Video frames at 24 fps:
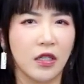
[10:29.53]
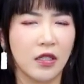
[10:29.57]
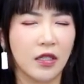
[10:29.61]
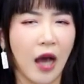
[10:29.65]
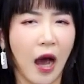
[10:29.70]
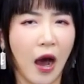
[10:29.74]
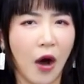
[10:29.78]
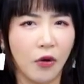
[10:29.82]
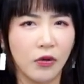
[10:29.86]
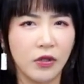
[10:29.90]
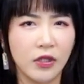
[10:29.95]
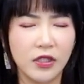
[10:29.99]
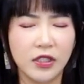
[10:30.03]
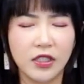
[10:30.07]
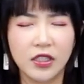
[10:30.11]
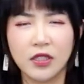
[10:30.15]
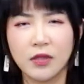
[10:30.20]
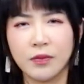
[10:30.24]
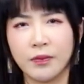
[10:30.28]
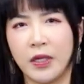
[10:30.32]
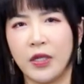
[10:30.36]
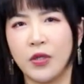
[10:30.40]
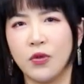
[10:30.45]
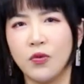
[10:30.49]
考一
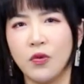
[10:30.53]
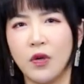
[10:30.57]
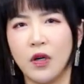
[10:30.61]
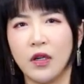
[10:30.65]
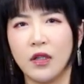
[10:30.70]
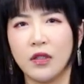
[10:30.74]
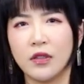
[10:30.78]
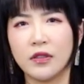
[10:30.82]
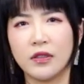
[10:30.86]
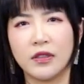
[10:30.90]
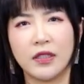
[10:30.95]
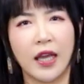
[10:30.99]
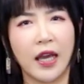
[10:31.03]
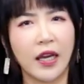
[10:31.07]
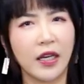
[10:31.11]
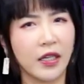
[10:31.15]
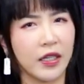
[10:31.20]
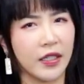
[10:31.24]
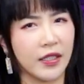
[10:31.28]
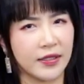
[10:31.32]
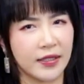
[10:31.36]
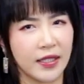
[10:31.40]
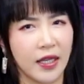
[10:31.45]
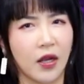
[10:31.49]
次没过你还
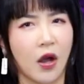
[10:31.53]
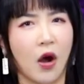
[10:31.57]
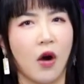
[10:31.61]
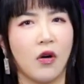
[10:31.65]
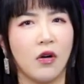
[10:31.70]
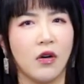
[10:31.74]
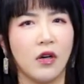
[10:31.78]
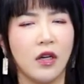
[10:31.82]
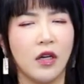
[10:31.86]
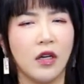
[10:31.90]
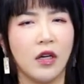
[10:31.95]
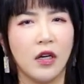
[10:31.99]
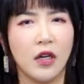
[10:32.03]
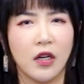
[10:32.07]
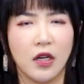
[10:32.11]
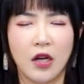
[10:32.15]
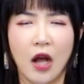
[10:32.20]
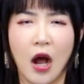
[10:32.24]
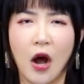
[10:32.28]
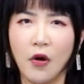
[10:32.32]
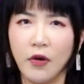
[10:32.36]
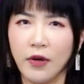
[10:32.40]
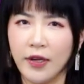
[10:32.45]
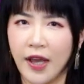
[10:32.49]
可以再考，
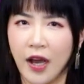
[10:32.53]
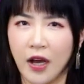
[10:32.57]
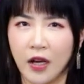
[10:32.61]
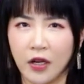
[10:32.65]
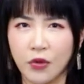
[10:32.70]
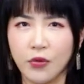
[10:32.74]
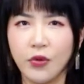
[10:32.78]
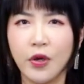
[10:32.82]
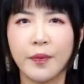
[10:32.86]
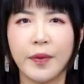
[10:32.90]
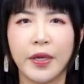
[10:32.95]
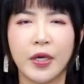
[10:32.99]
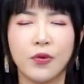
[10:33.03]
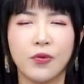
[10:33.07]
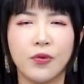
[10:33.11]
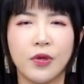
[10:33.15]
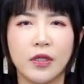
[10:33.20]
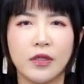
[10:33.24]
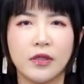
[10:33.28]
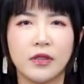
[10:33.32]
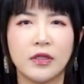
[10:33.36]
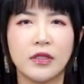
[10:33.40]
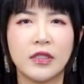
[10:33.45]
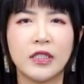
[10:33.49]
考两个月没
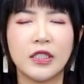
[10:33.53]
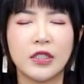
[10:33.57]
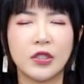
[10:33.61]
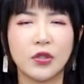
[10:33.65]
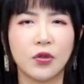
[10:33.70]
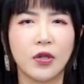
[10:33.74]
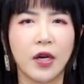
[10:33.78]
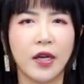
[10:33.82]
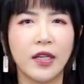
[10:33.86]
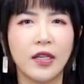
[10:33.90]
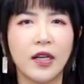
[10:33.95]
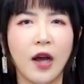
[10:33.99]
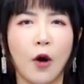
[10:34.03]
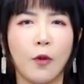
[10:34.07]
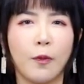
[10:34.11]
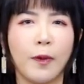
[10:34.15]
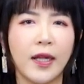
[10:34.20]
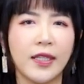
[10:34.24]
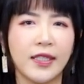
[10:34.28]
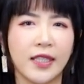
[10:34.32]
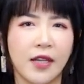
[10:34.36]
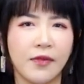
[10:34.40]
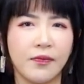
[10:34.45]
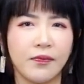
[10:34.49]
过你就可以考
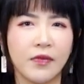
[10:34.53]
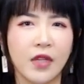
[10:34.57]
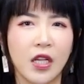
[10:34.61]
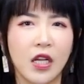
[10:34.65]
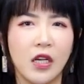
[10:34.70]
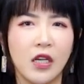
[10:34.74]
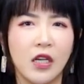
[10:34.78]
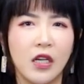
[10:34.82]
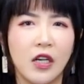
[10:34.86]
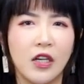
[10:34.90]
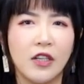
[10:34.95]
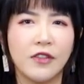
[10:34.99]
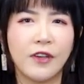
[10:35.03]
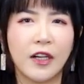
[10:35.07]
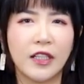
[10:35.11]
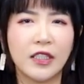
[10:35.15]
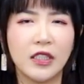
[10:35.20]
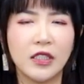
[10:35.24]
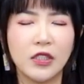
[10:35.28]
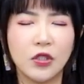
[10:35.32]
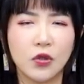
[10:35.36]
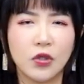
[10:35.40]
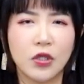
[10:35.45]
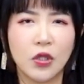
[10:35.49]
半年，反
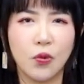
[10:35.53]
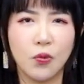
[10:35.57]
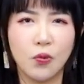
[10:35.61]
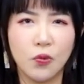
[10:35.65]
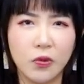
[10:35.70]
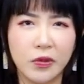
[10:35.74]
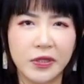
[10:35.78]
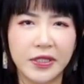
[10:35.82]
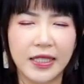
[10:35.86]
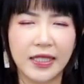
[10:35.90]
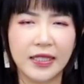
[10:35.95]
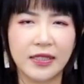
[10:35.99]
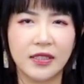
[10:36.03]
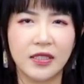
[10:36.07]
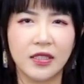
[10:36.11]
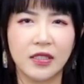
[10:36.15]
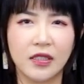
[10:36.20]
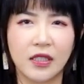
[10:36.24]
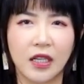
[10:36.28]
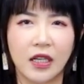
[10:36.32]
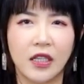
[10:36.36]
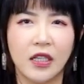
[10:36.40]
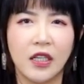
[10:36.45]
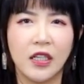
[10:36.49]
正就是无限
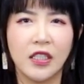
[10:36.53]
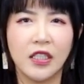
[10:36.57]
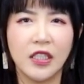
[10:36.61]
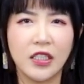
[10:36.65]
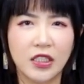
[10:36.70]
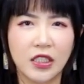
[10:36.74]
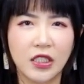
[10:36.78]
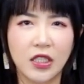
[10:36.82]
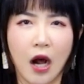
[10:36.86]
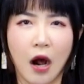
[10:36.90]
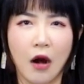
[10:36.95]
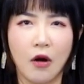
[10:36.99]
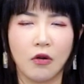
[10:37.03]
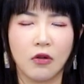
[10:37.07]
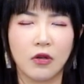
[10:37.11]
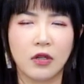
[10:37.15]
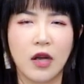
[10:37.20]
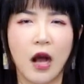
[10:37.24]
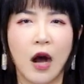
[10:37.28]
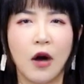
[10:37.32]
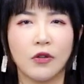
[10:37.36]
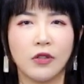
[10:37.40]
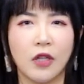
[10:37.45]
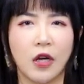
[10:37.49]
次的一直考，
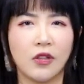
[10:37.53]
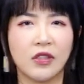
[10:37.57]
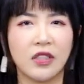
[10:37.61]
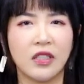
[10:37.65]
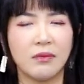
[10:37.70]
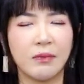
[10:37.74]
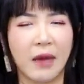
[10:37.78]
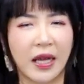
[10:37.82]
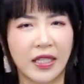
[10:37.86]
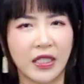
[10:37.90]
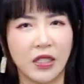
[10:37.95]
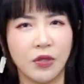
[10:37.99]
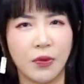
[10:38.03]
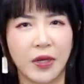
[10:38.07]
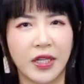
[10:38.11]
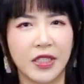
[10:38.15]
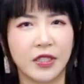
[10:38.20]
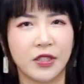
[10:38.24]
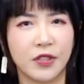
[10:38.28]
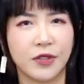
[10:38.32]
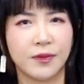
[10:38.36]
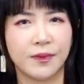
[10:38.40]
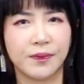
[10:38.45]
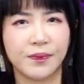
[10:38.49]
考到你满意为
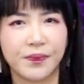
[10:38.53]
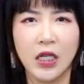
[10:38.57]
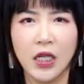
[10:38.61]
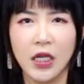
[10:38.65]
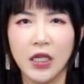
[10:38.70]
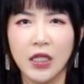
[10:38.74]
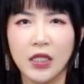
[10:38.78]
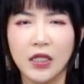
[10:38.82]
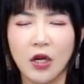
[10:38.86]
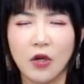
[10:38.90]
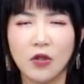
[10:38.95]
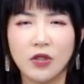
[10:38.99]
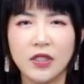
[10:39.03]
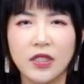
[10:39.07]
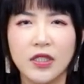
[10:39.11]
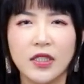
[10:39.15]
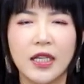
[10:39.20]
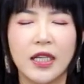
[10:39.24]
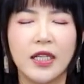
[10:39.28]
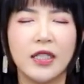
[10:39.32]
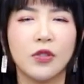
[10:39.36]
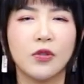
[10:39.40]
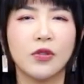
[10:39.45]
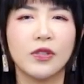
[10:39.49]
止。老师
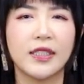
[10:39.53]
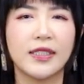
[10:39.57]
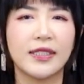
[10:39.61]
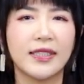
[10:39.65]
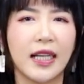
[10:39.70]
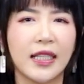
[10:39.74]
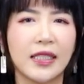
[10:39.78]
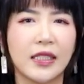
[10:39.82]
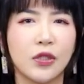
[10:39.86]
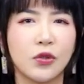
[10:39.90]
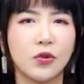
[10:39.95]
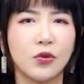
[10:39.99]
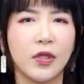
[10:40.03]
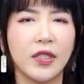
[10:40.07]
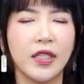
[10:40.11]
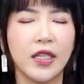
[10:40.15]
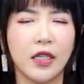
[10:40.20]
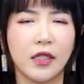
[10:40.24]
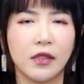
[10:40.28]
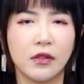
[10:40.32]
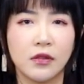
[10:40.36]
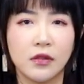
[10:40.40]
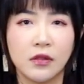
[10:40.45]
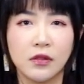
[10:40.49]
给留的家庭作
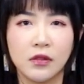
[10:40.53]
业